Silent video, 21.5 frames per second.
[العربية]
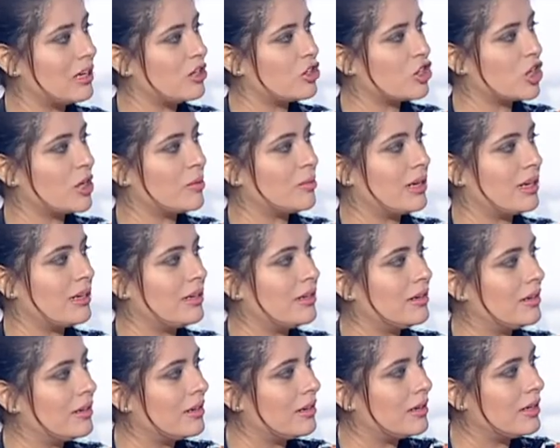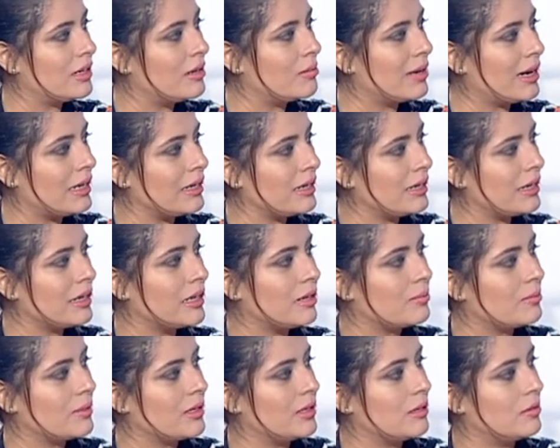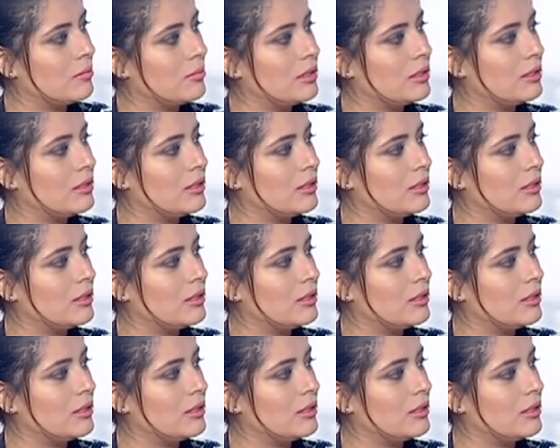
الشمعة اللي معانا هنبدا من